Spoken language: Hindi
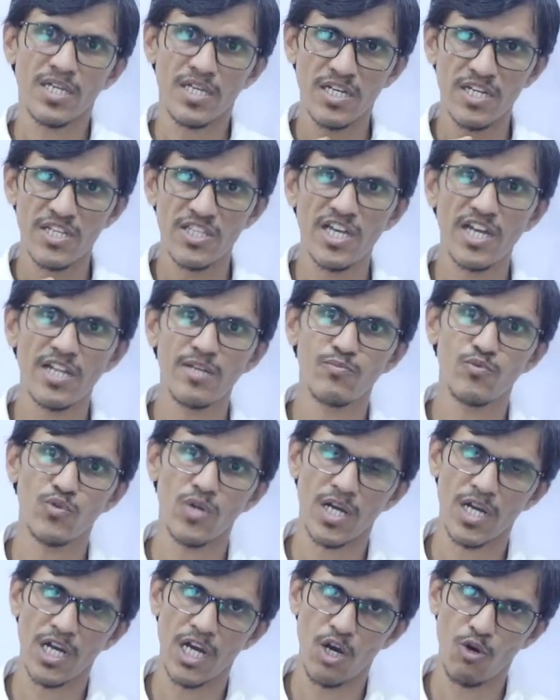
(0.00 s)

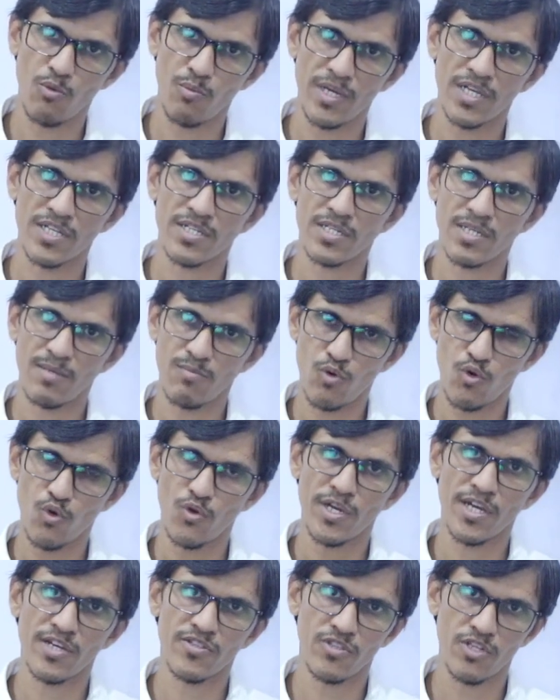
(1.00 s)
गेदारीपुरा गांव में सब
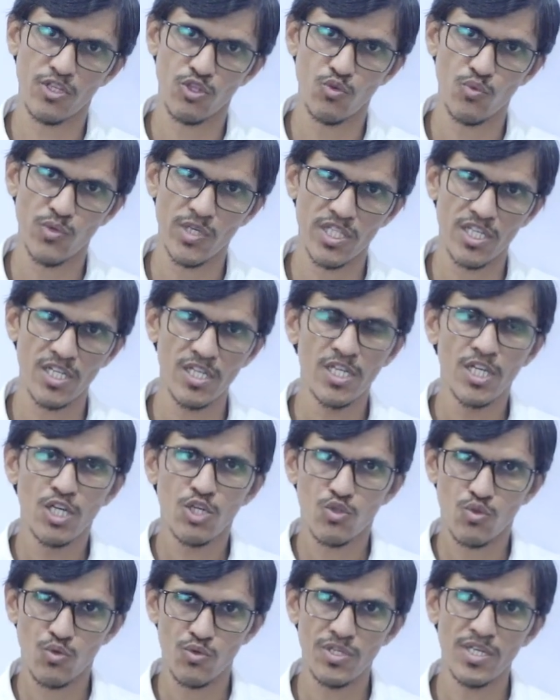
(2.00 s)
लोग एकत्रित हुए थे
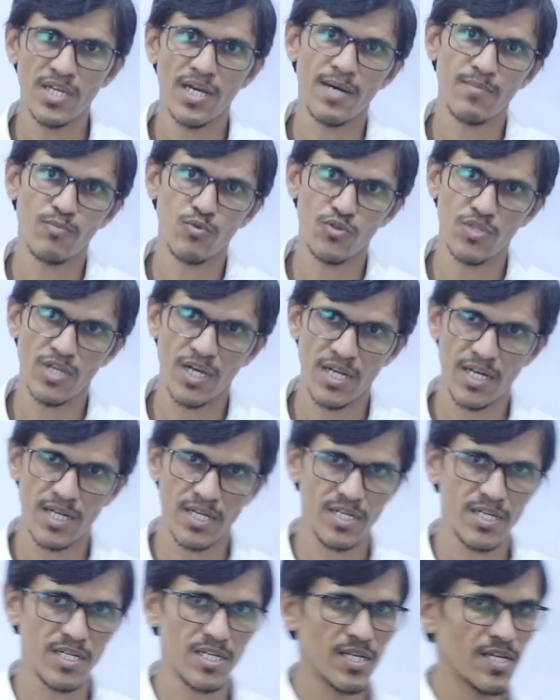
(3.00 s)
तो ये आपको ध्यान
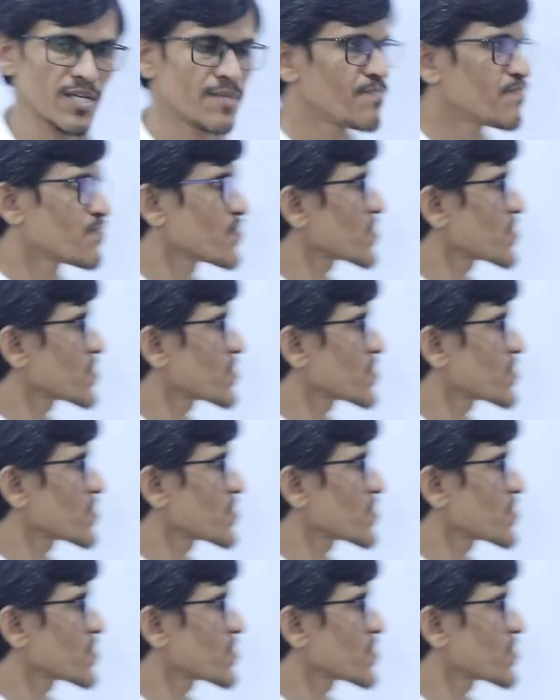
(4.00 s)
रखनी है